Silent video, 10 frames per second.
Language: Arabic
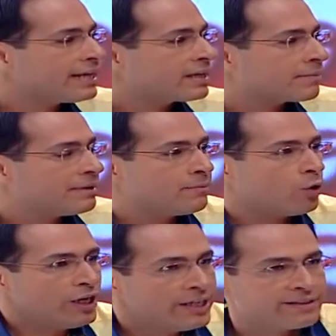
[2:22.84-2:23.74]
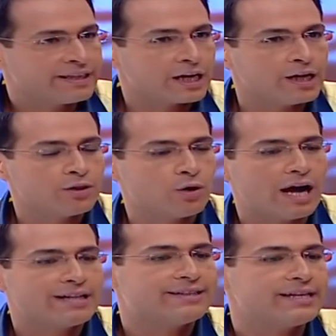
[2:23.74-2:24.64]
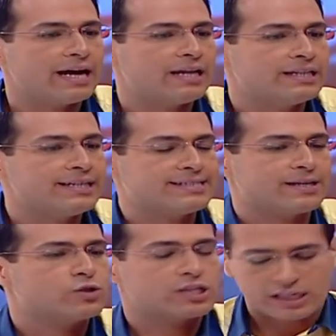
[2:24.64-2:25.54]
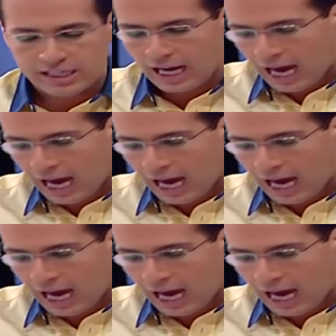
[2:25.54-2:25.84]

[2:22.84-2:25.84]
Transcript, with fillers: لك من محيطك انه إيه الدين سيشكل